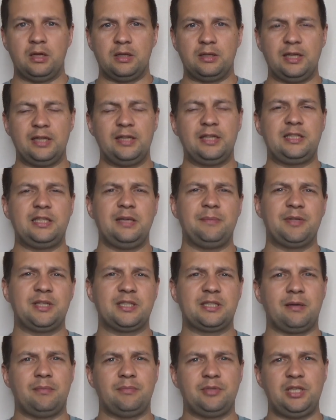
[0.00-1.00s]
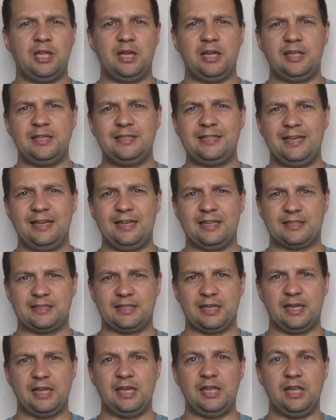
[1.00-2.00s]
Данная тема на самом деле
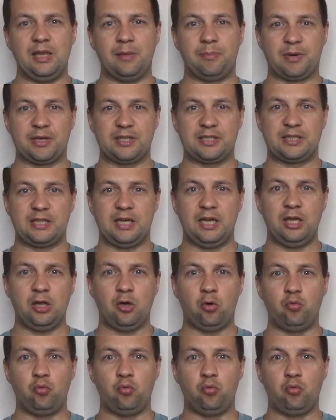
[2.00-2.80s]
интересна и непростая.